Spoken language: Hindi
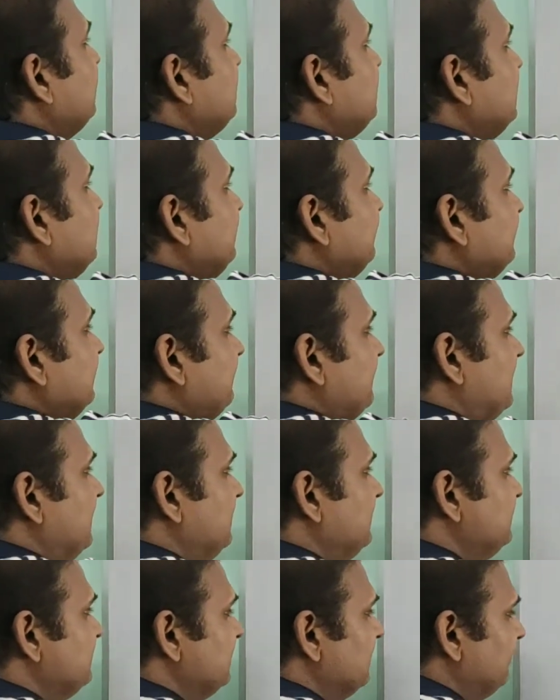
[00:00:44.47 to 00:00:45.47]
देखिए इसे मान
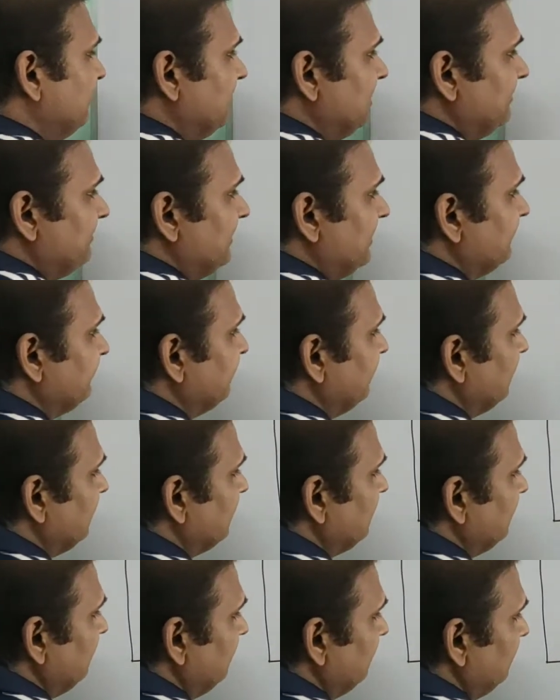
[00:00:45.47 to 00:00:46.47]
लीजिए हमारे पास
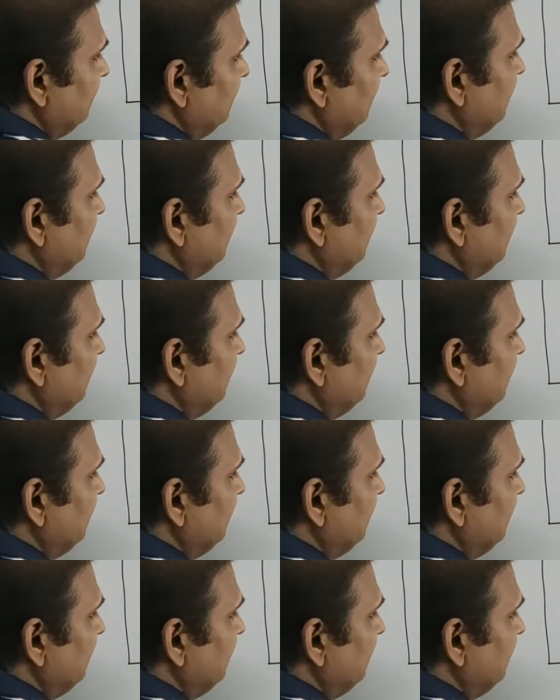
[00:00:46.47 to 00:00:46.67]
एक